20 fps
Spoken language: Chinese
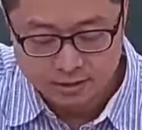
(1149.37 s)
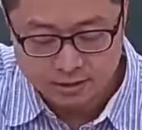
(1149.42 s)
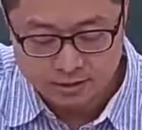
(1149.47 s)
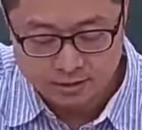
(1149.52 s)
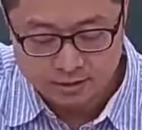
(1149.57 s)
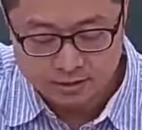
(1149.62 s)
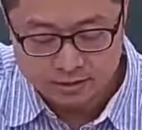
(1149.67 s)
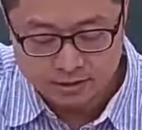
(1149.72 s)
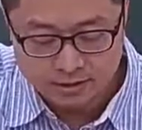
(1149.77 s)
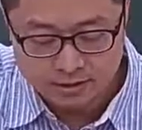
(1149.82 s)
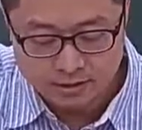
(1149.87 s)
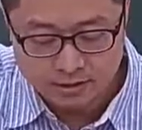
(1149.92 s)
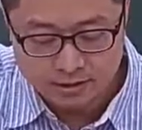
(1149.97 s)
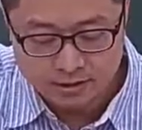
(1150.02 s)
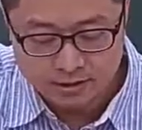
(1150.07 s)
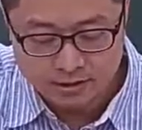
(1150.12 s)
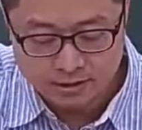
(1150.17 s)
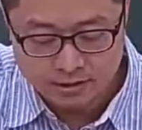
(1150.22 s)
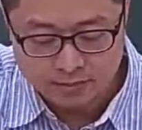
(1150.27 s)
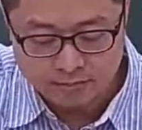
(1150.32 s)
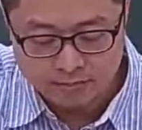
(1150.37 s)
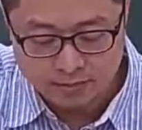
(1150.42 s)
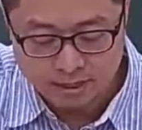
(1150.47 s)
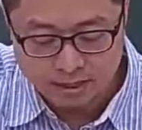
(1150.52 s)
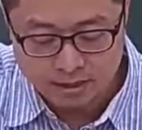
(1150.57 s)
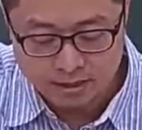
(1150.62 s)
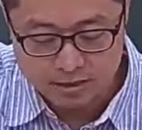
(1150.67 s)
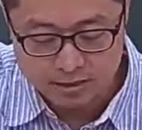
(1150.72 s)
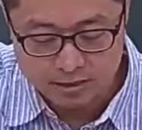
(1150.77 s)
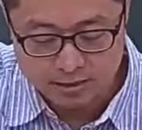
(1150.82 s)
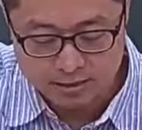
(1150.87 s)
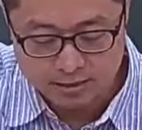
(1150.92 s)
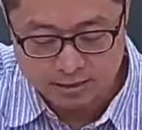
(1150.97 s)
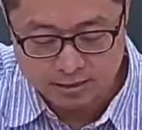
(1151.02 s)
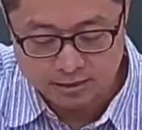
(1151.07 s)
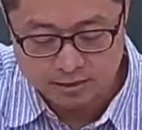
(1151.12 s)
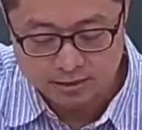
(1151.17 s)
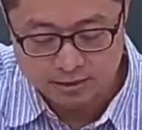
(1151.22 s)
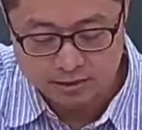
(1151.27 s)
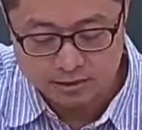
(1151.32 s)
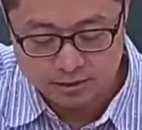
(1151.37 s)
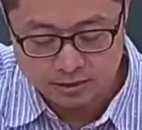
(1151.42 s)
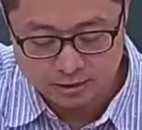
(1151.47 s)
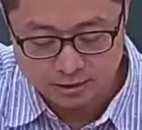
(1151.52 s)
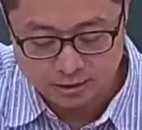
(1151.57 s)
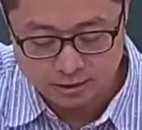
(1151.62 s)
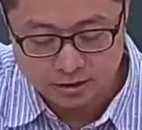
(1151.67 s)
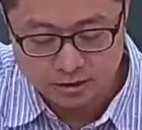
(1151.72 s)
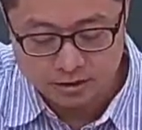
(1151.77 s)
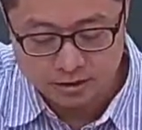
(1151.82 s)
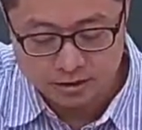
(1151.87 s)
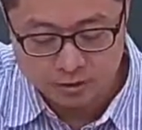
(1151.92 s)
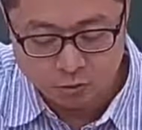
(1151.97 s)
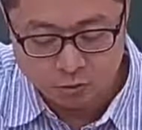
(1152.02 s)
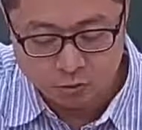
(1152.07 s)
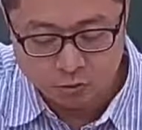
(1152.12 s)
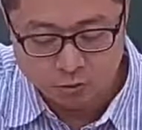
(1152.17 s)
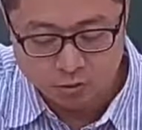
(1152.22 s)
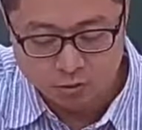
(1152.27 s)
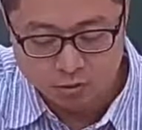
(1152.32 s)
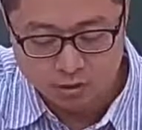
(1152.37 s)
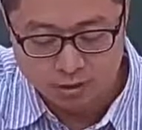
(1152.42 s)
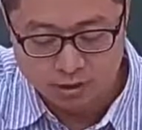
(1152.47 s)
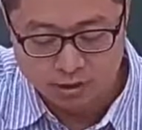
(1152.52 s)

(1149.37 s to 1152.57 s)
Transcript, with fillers: 啊，七点八二三一五，